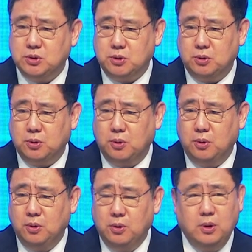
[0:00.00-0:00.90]
정도
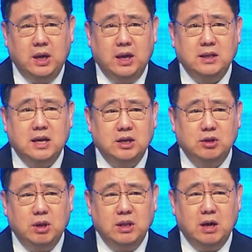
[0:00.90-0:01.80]
에 해당이
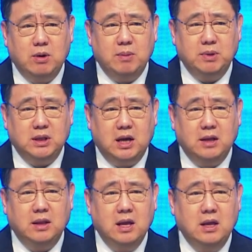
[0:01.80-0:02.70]
된다고 합니다.
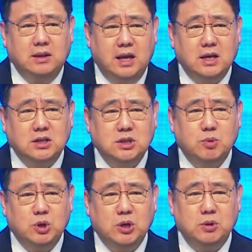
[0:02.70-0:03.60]
한 대략
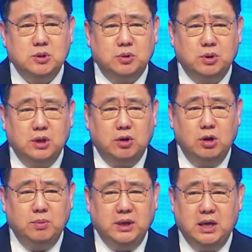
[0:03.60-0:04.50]
15km 정도의
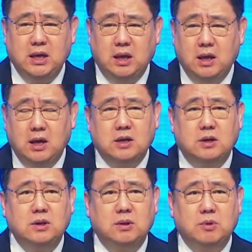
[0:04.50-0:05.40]
넓이의
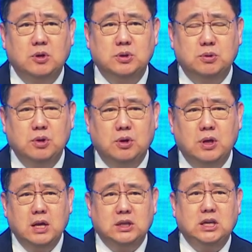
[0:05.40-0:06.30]
그런 것이고요.
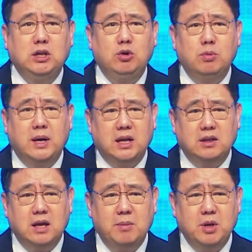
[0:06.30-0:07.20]
길이로
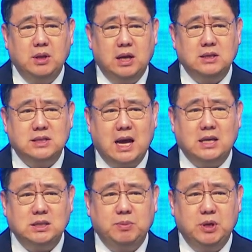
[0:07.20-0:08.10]
말한다면 한
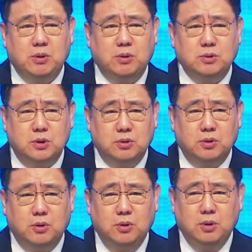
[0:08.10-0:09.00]
40km
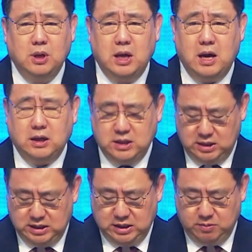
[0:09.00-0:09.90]
정도 아,
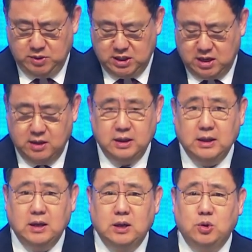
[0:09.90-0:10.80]
길이입니다.
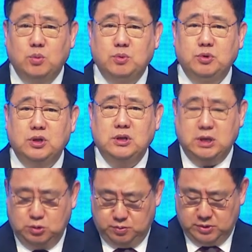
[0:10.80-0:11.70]
이 부분을 이제
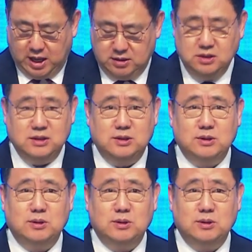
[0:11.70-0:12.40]
좀 다른